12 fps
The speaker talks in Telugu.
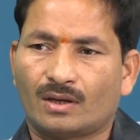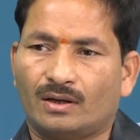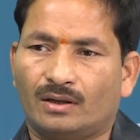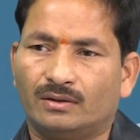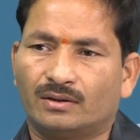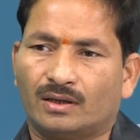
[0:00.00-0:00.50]

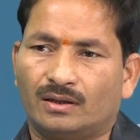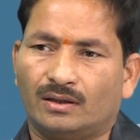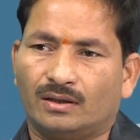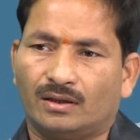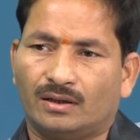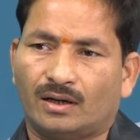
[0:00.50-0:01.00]
ఎందుకంటే
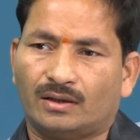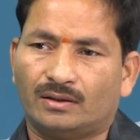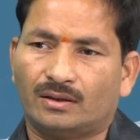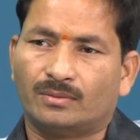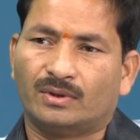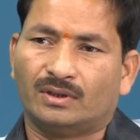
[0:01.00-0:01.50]

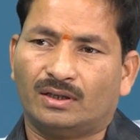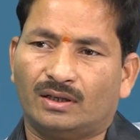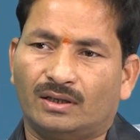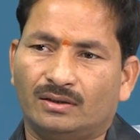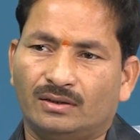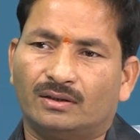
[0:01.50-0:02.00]
హైదరాబాద్
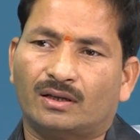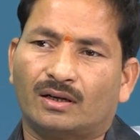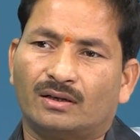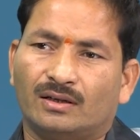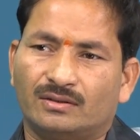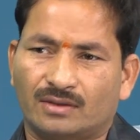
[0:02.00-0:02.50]
అనేది
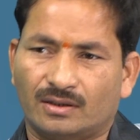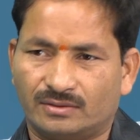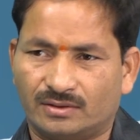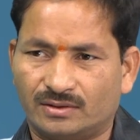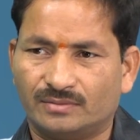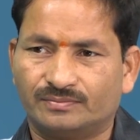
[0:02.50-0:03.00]
ఇంటర్నేషనల్
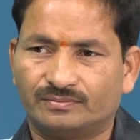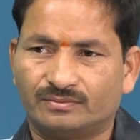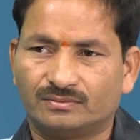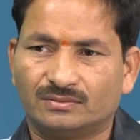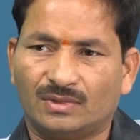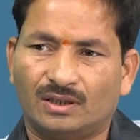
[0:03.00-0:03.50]
సిటీ
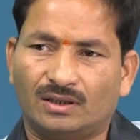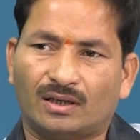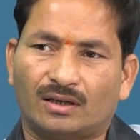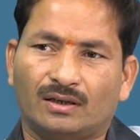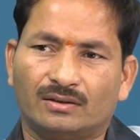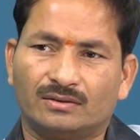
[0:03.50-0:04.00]

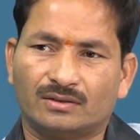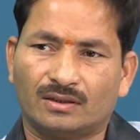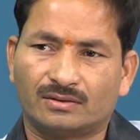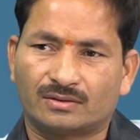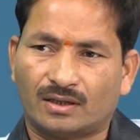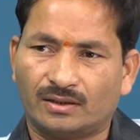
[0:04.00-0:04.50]
ఇంటర్నేషనల్
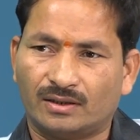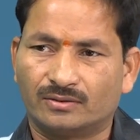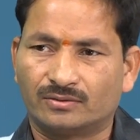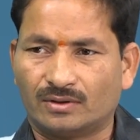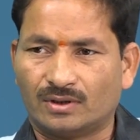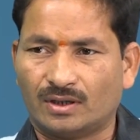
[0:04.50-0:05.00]
స్టాండర్డ్స్
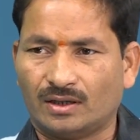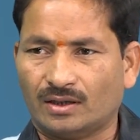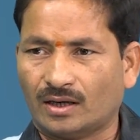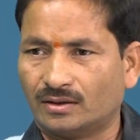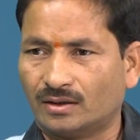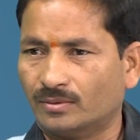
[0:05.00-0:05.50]
ఉన్న ఈ
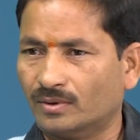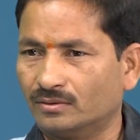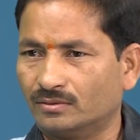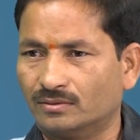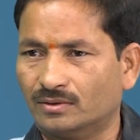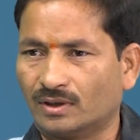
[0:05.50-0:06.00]

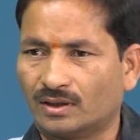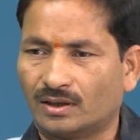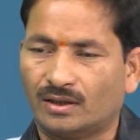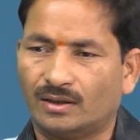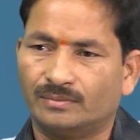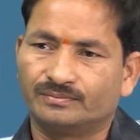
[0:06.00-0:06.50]
హైదరాబాదుకు దగ్గర
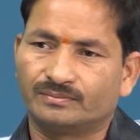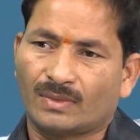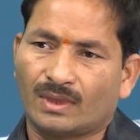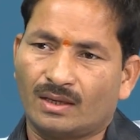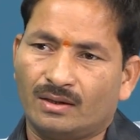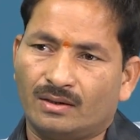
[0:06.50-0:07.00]

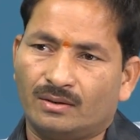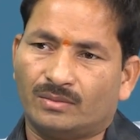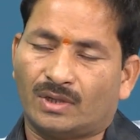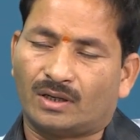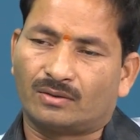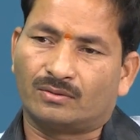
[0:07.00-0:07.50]

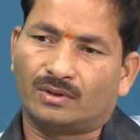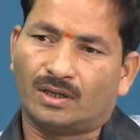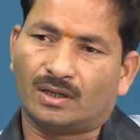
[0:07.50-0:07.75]
మనకున్న